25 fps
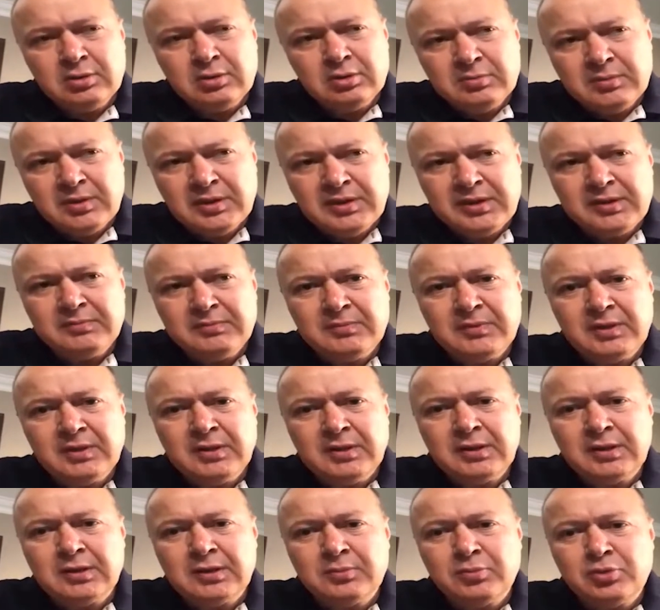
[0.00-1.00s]
Umarım
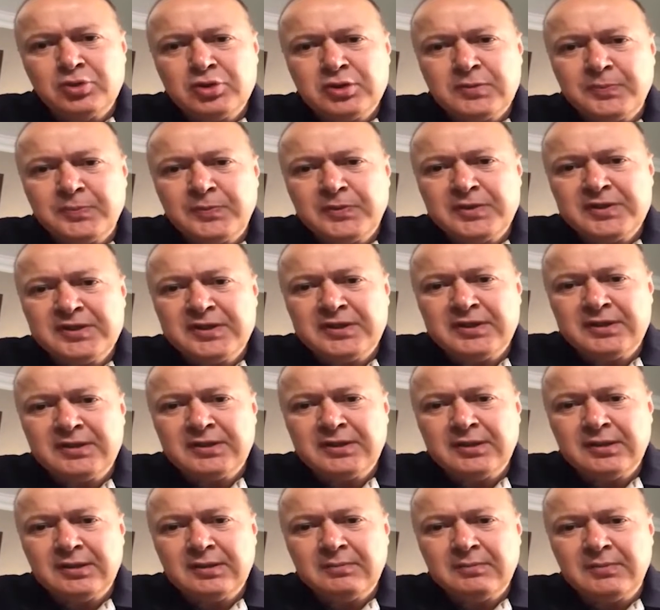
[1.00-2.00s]
e, bu
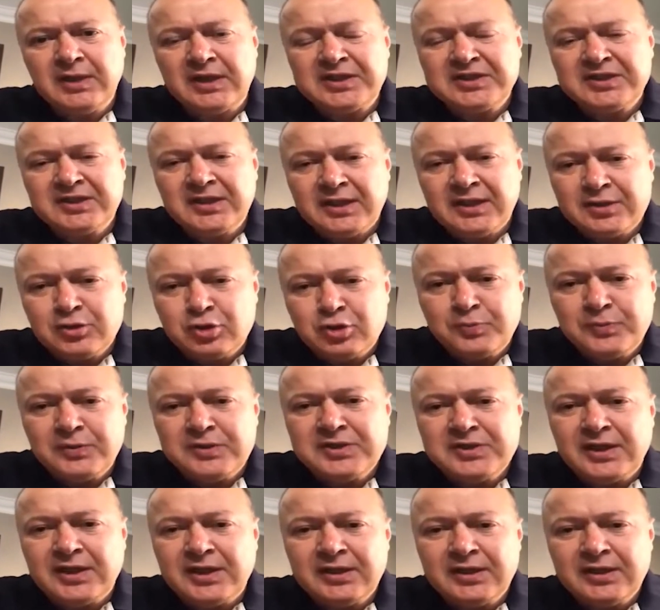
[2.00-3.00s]
sürprizi başka
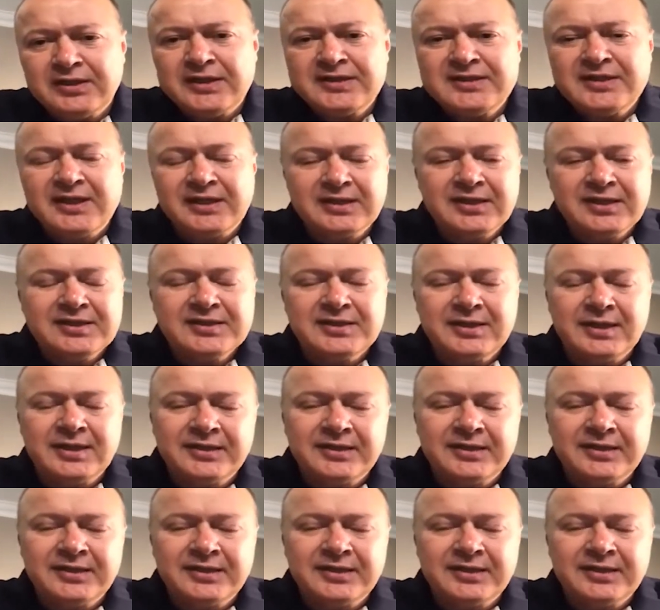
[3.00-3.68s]
sürprizlerle destekleriz